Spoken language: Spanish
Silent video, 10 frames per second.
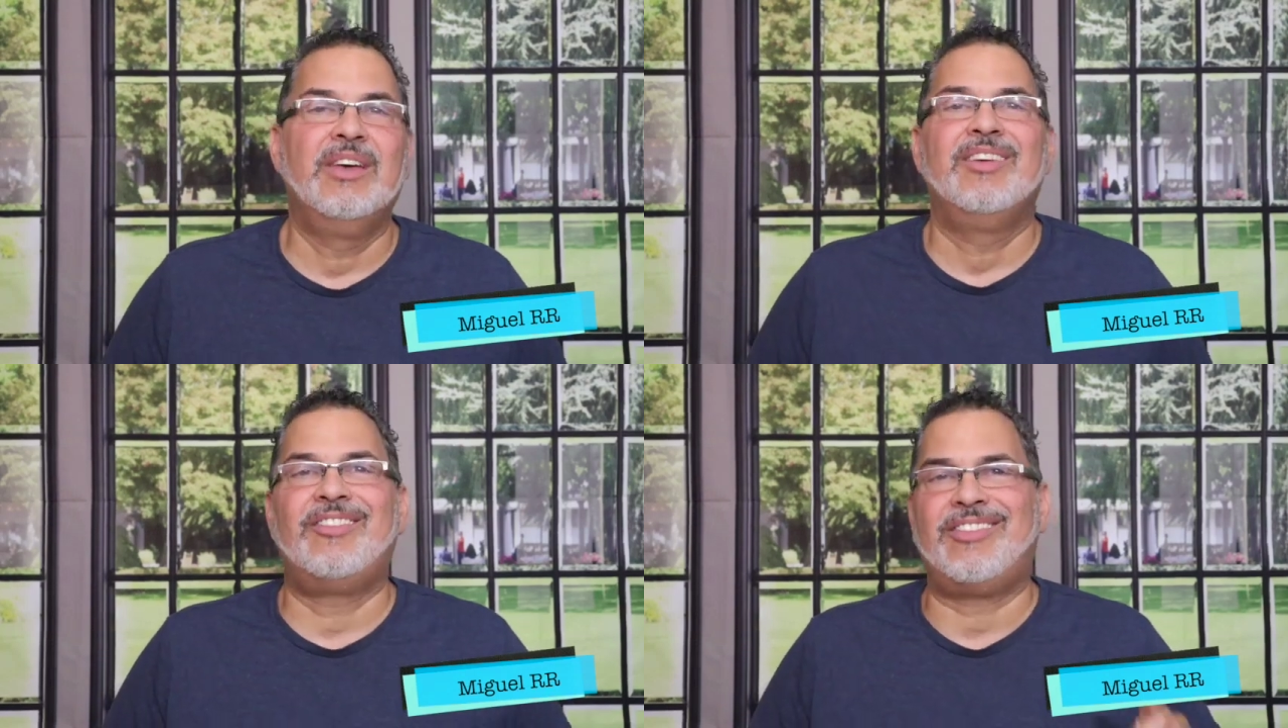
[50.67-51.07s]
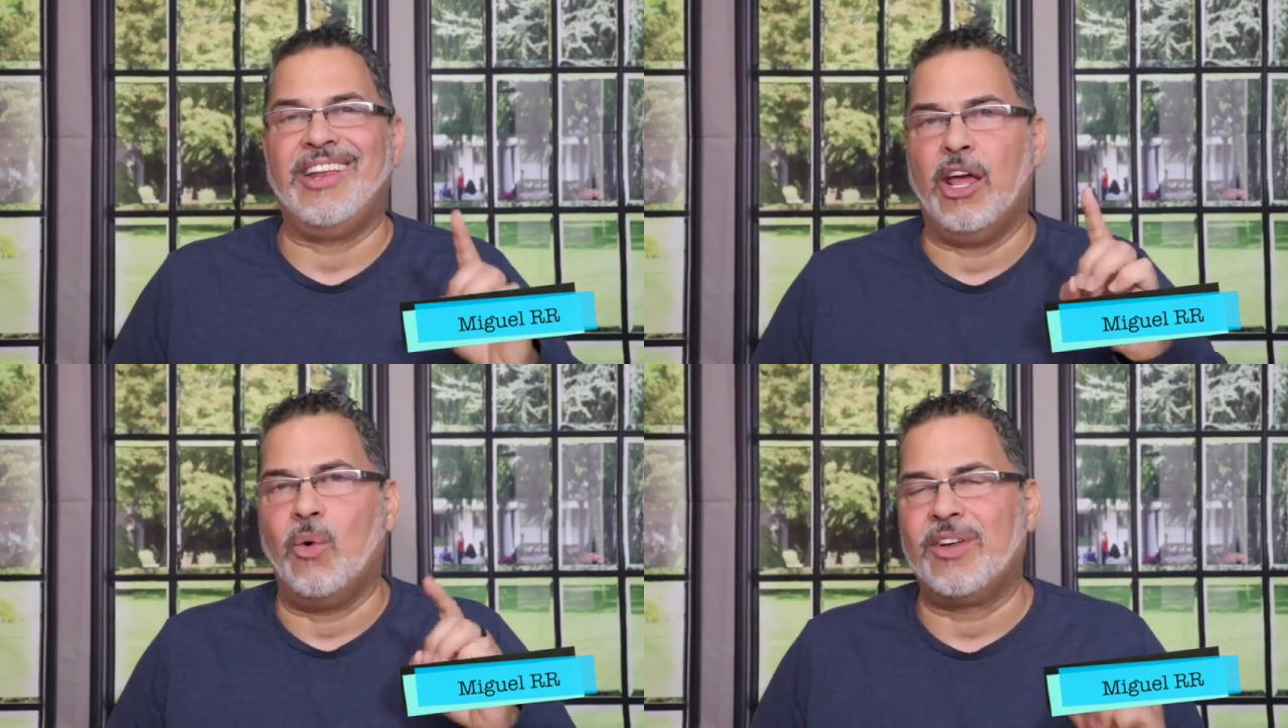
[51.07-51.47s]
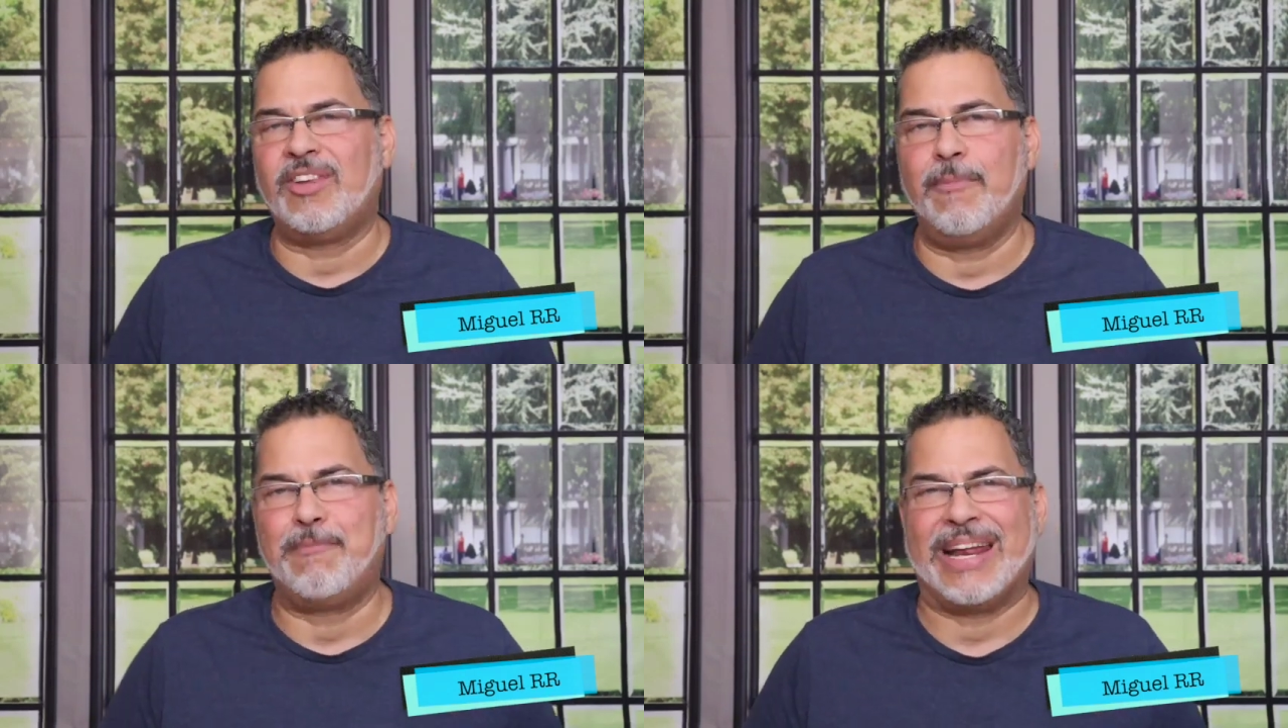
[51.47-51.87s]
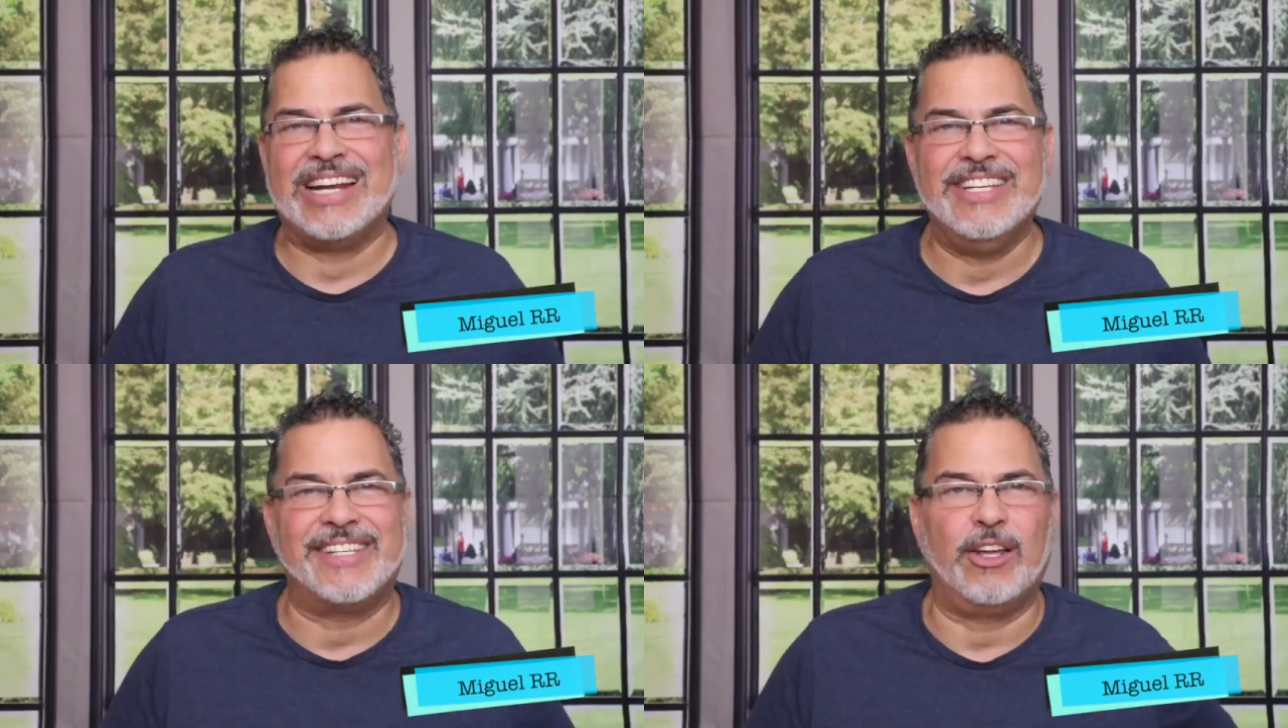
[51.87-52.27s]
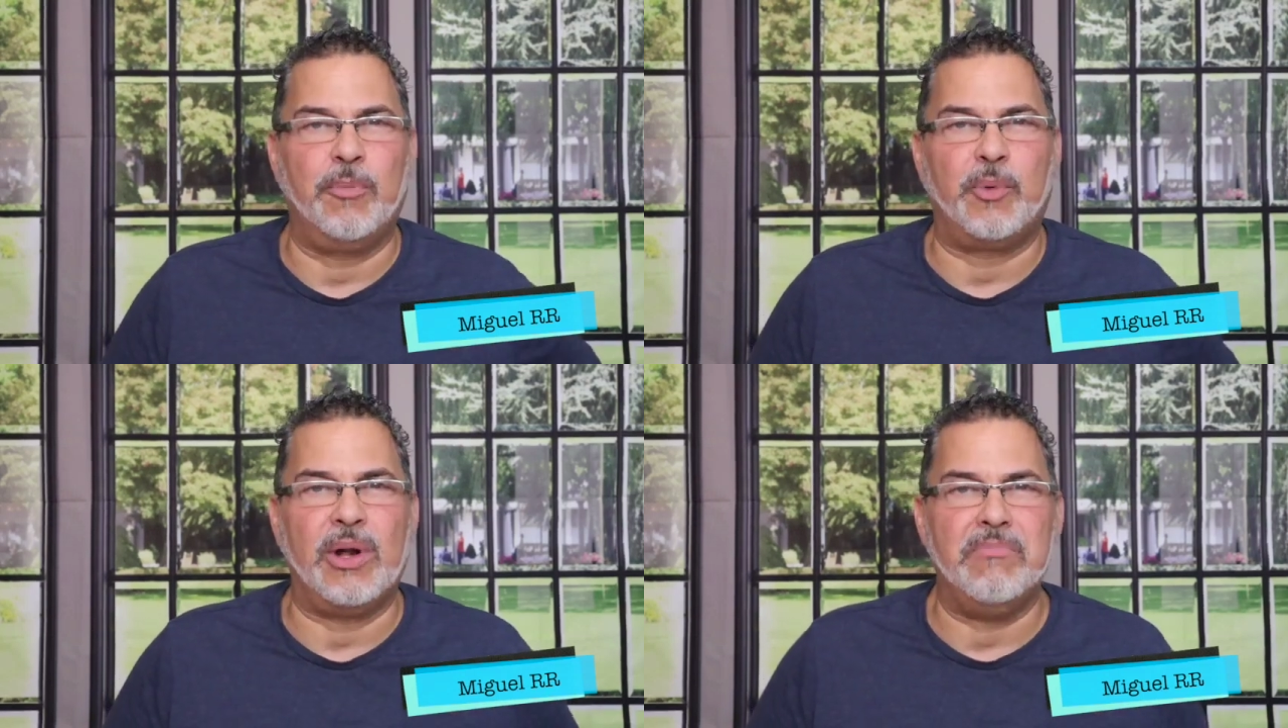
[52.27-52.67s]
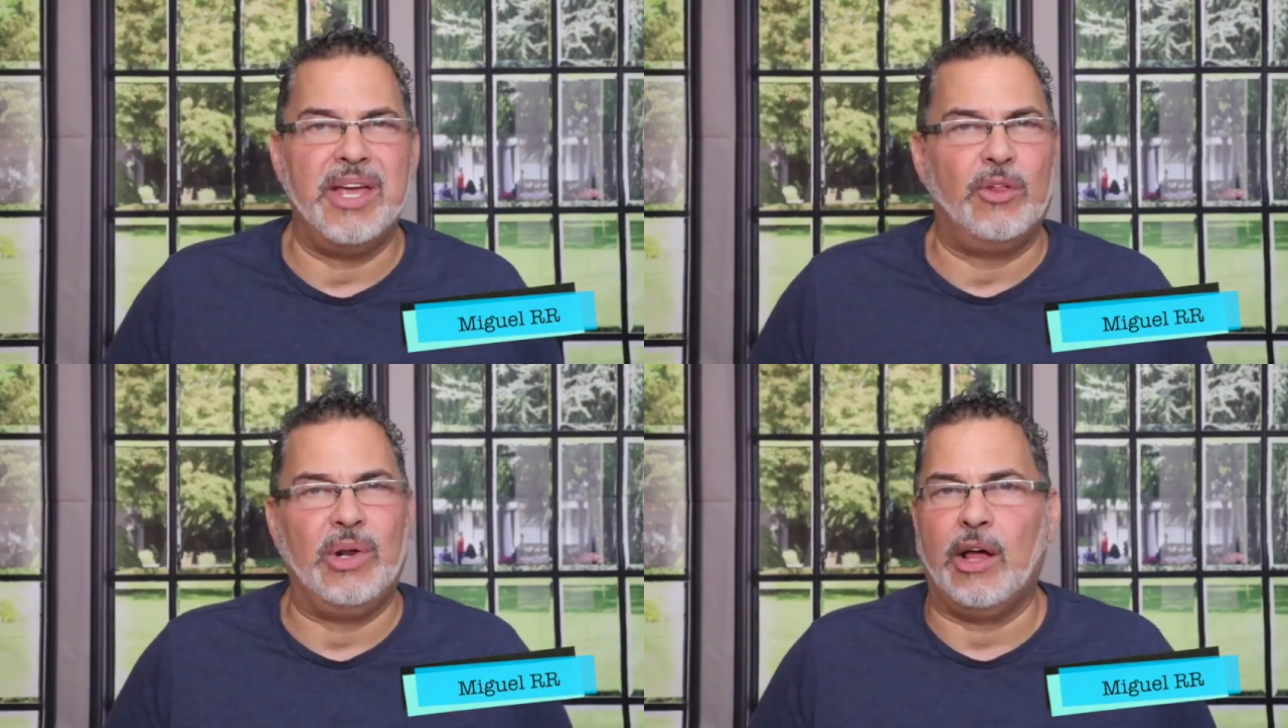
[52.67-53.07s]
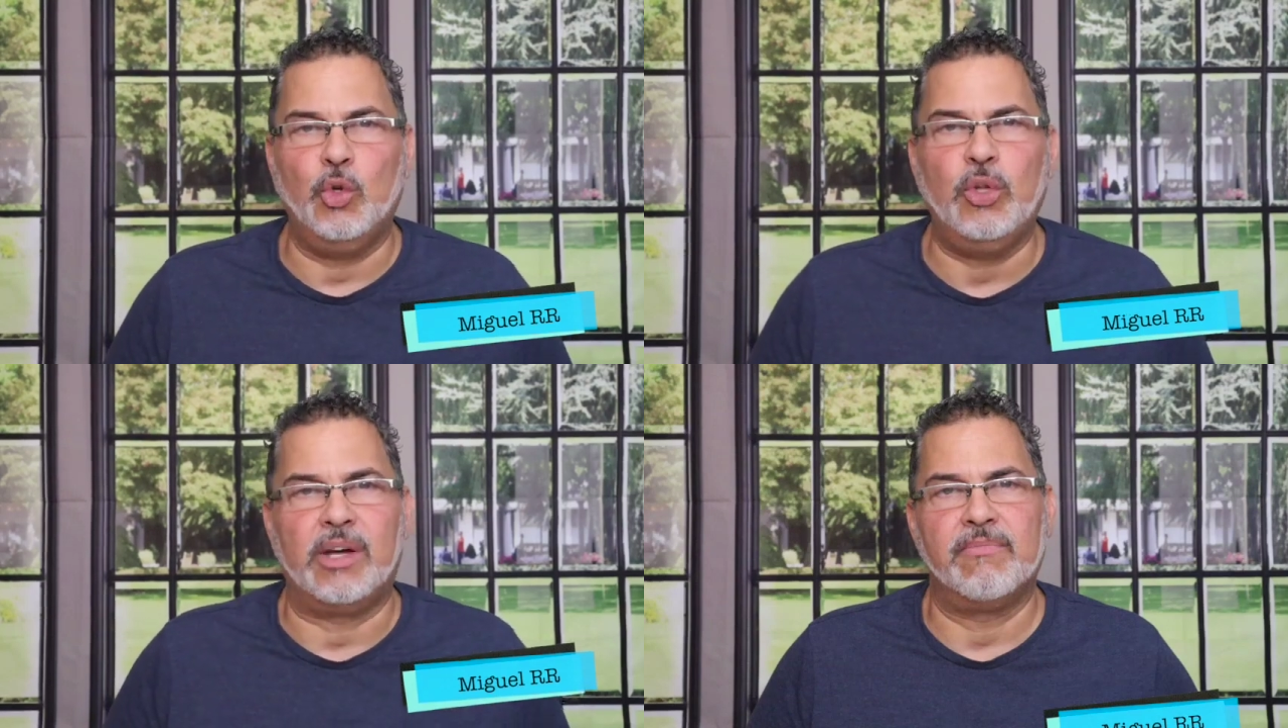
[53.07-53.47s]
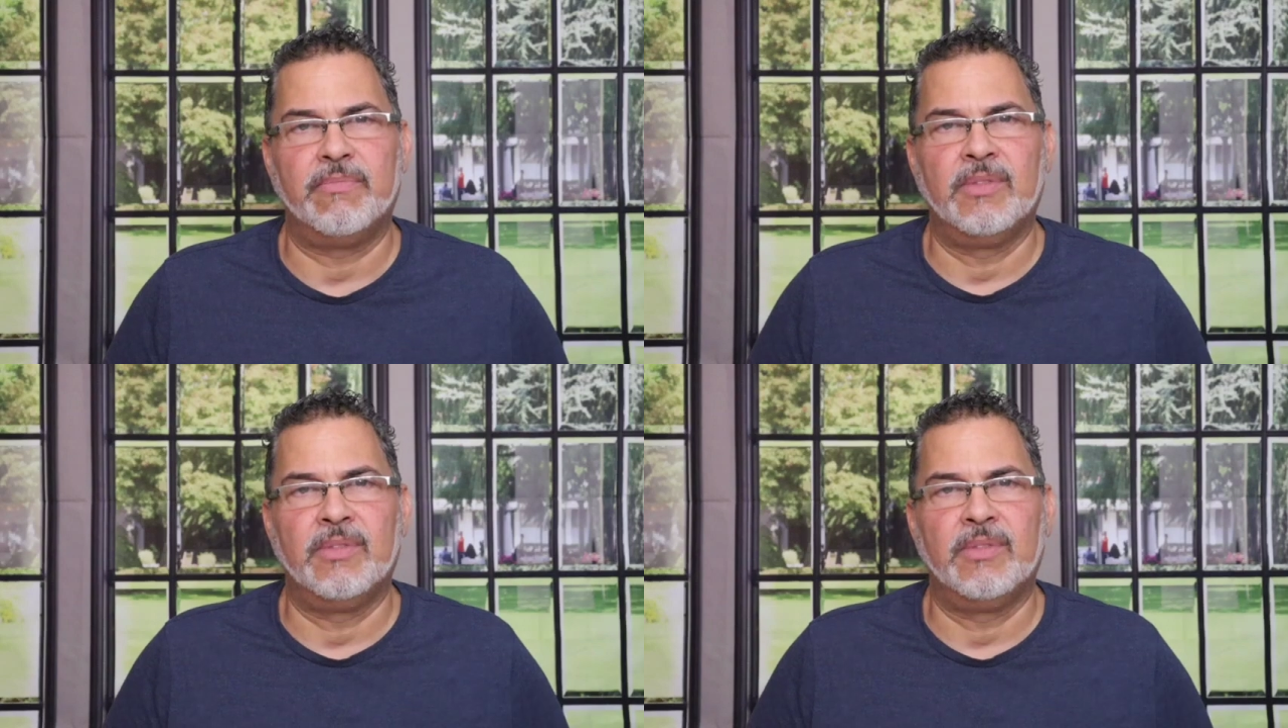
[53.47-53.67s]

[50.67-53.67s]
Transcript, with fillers: Se negó a ser paralizado por el miedo y la duda.